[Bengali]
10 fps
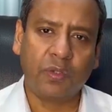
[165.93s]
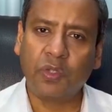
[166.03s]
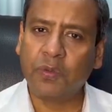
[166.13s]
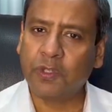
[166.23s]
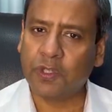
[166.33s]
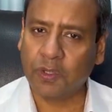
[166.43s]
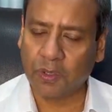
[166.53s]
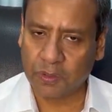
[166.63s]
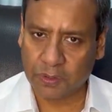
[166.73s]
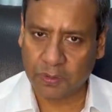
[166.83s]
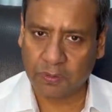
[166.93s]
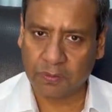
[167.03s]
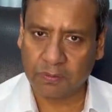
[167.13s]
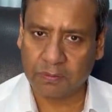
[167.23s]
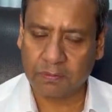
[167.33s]
দূরবর্তী অঞ্চল
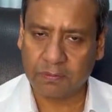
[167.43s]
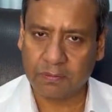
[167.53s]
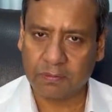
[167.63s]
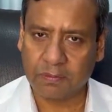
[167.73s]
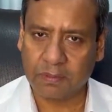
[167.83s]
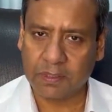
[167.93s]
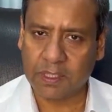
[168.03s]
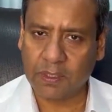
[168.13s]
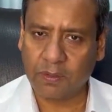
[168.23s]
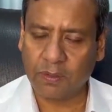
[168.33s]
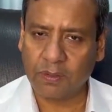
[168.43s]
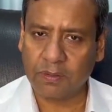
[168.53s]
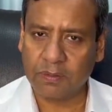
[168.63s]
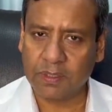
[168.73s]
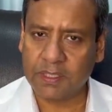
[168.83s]
যেগুলো
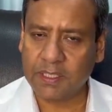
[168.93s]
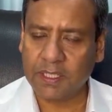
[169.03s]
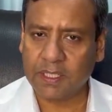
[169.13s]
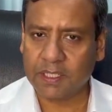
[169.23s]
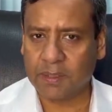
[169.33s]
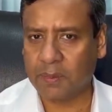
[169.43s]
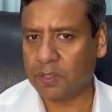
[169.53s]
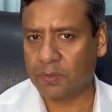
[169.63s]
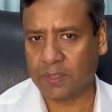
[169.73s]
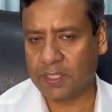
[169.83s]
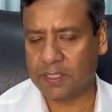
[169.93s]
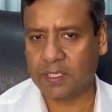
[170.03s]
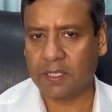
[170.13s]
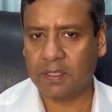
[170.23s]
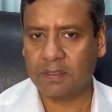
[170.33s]
চীনের সীমান্ত ঘেঁষা